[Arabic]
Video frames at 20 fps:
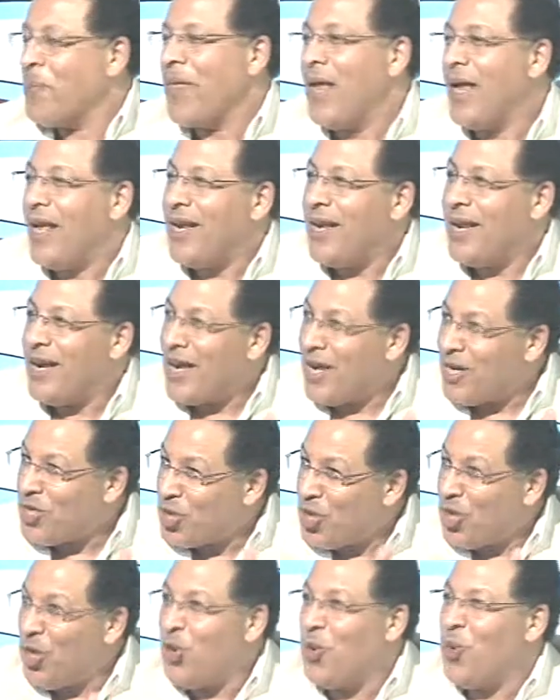ان انا
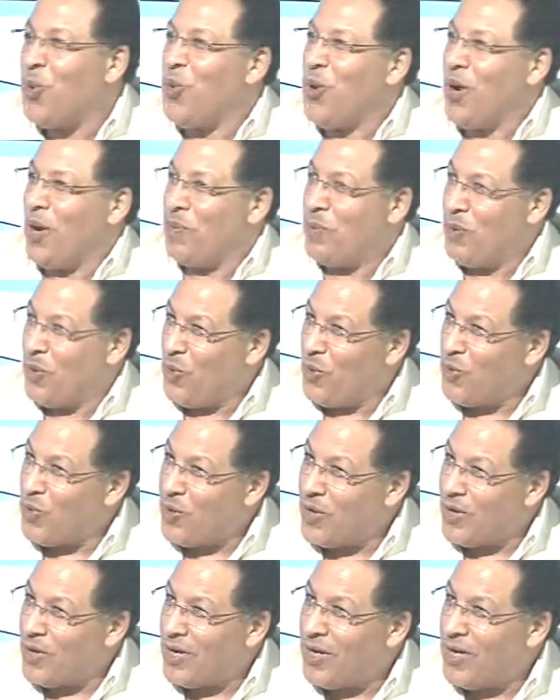اشيله واعمل
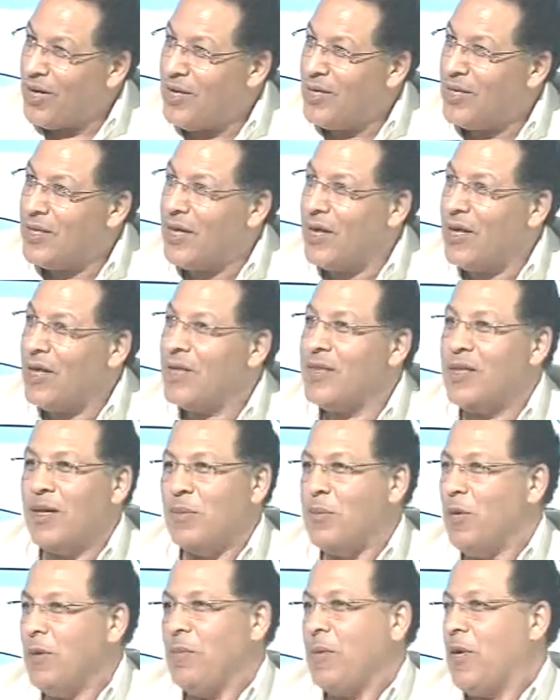له جرح
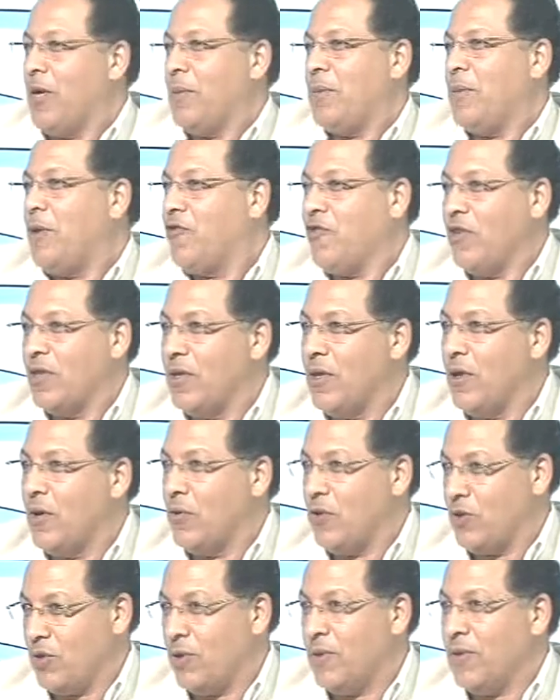تجميل ما
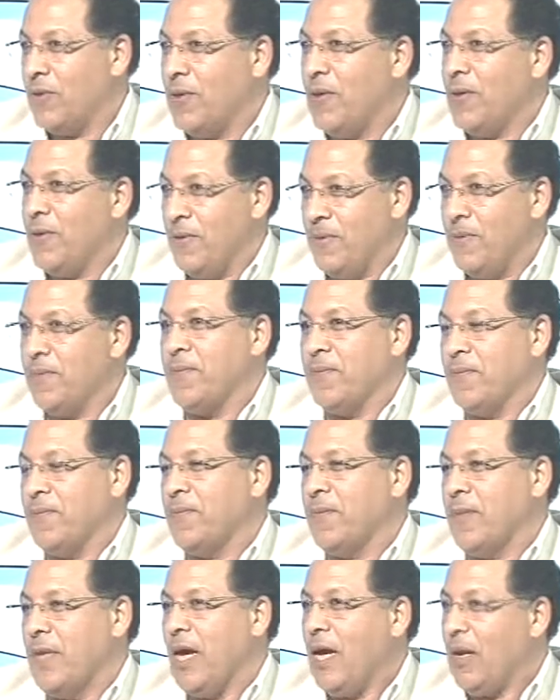بفضلش آه، آه،
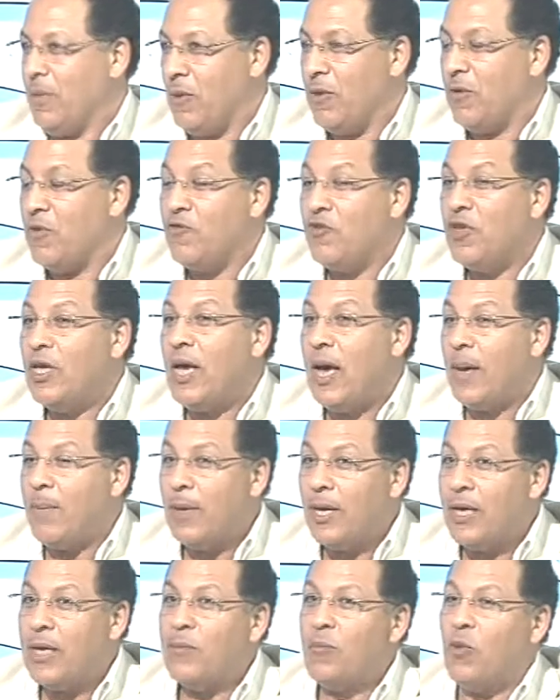يعني في
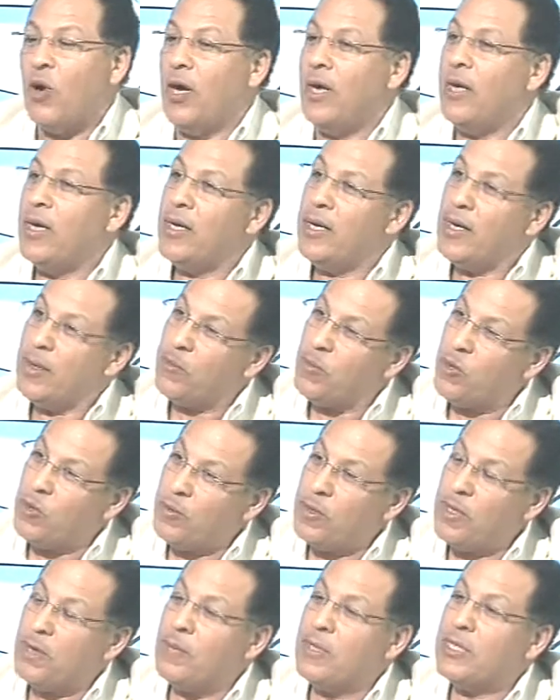اماكن معينه
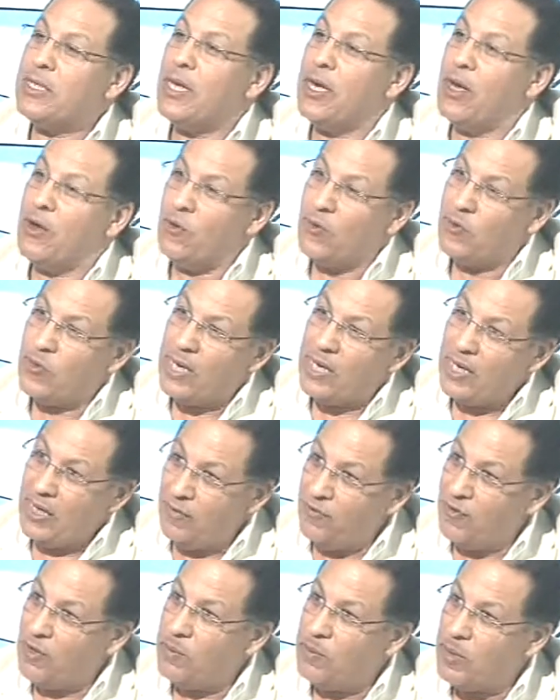ممكن مثلا لو جرح
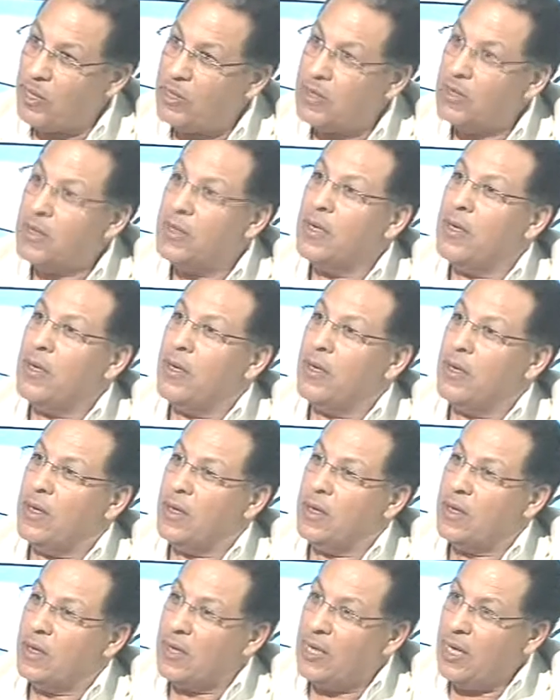في البطن
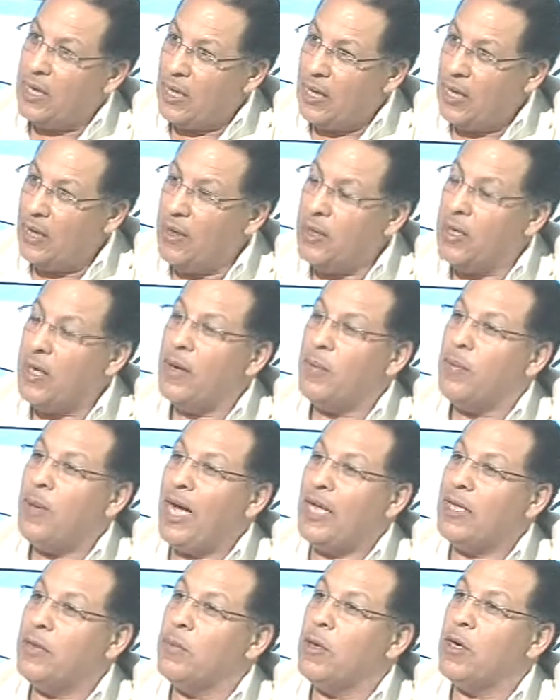جرح
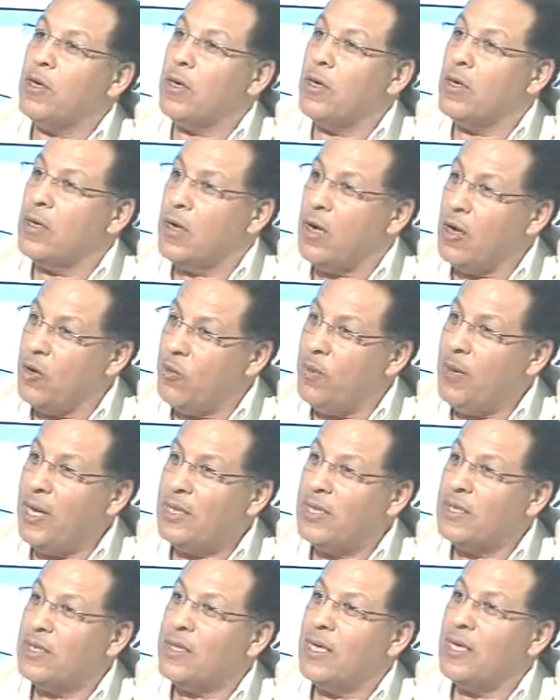بعد مراره او
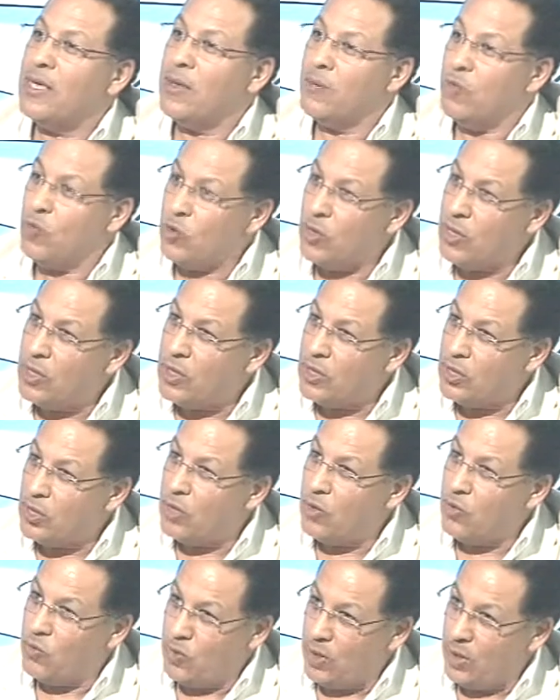بعد زايده ممكن
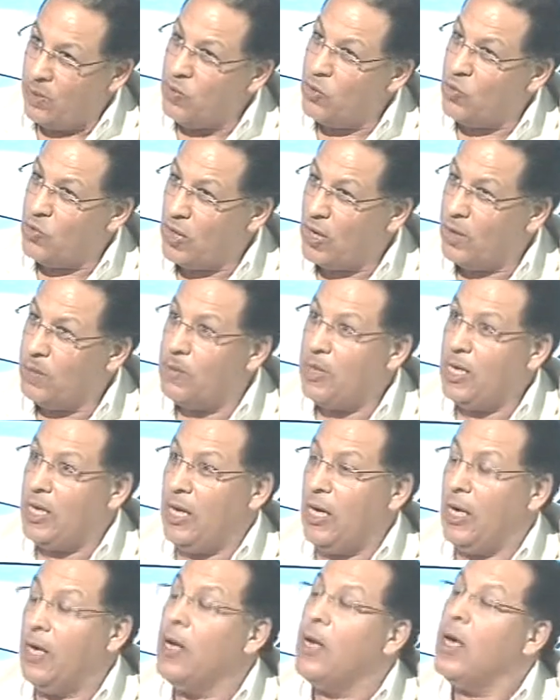نشيله ونعمله تجميل نشيل
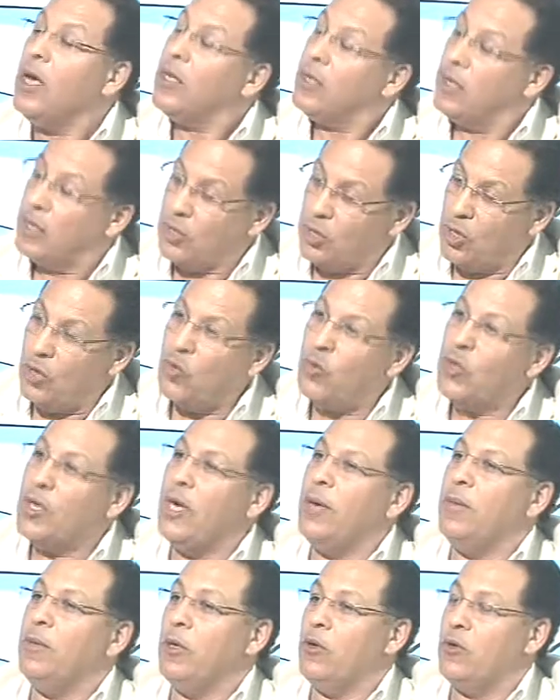الجرح وريه نشيله
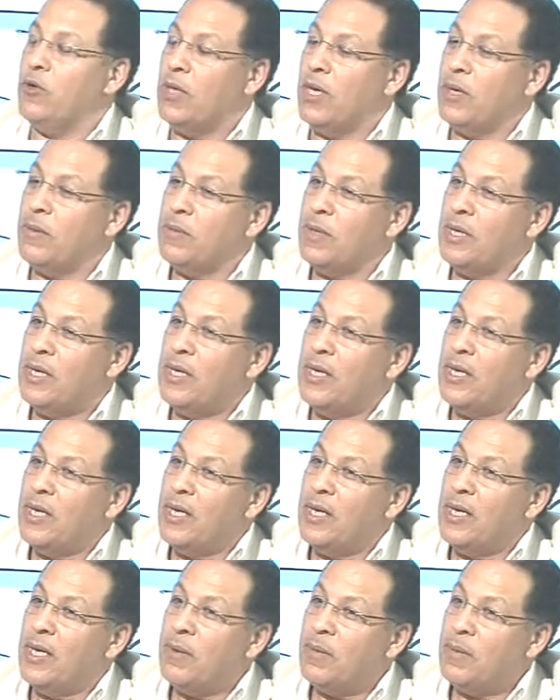ونعمله تجميل
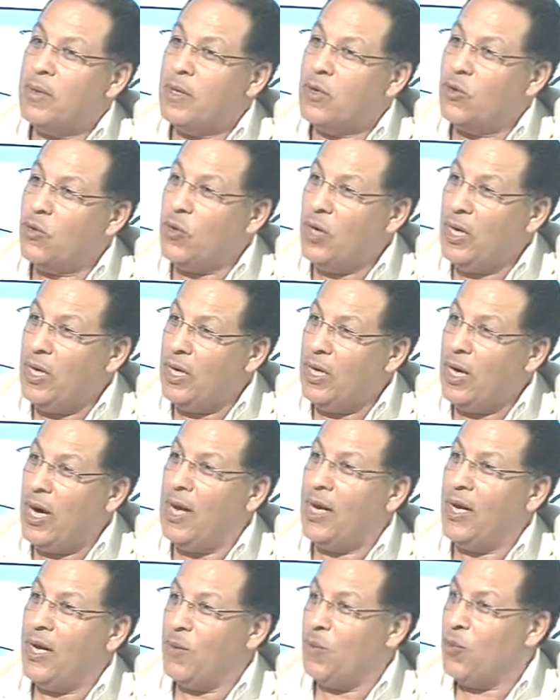آه. انما الجروح اللي
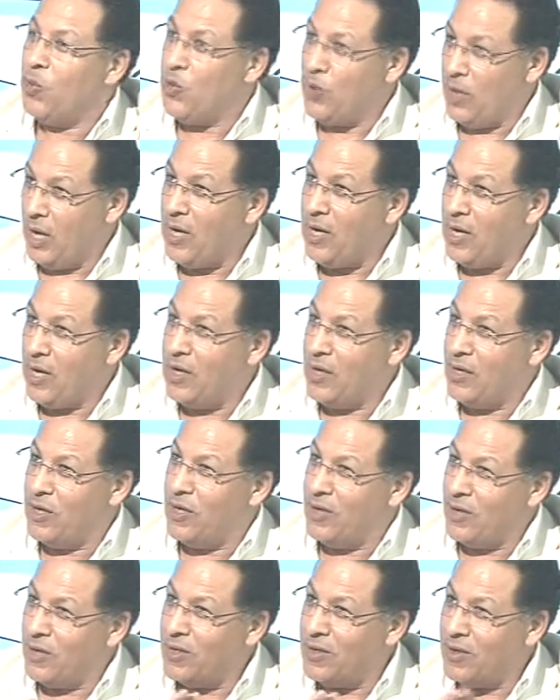على البون على
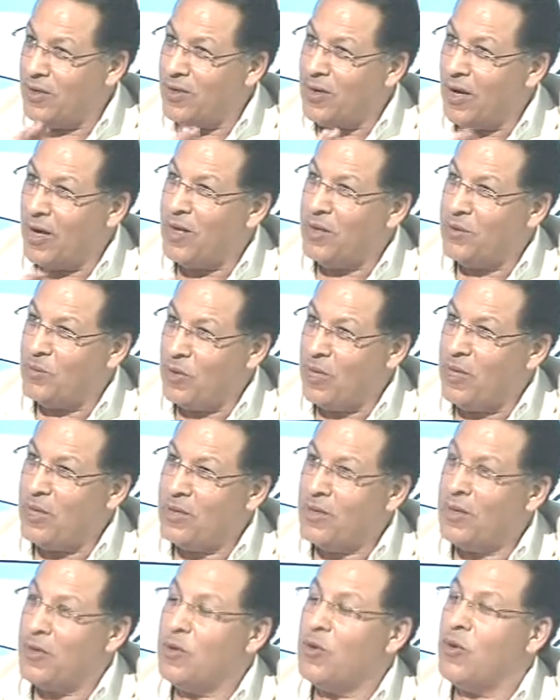العظم
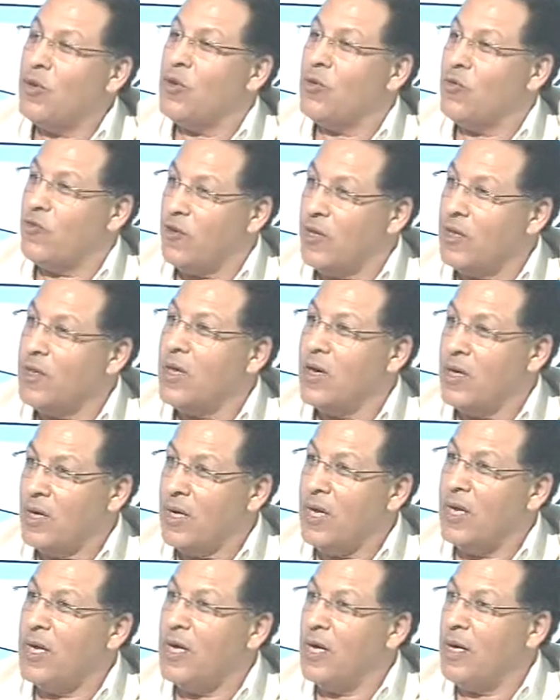نفضل ان
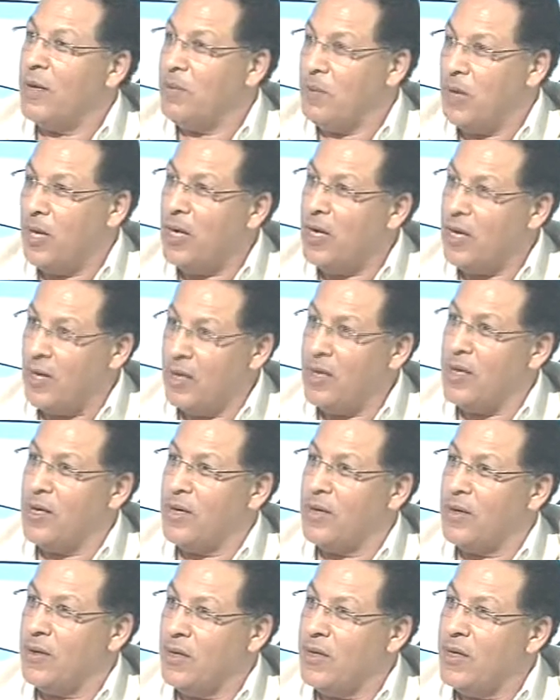احنا نعمل
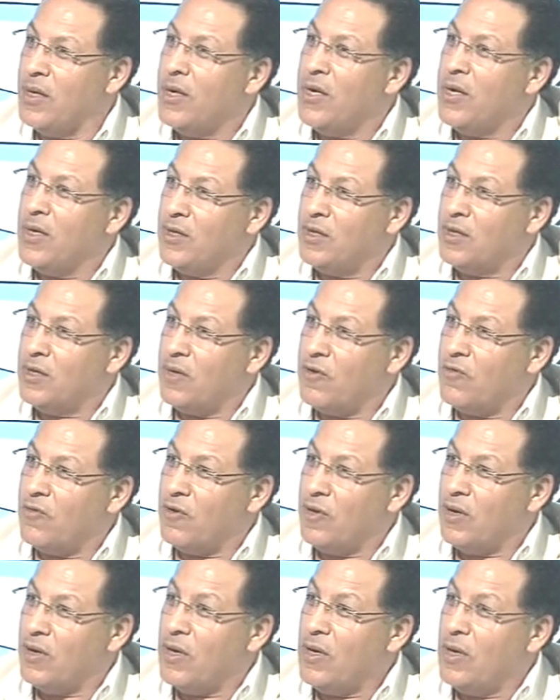لها الصلب
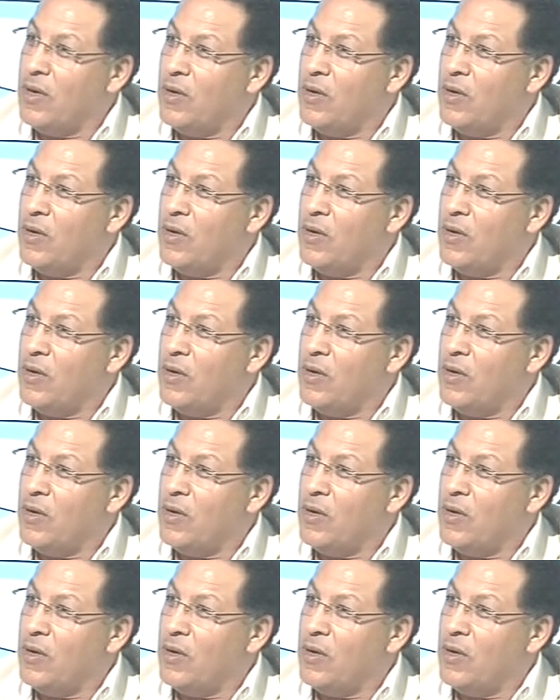ده يخلينا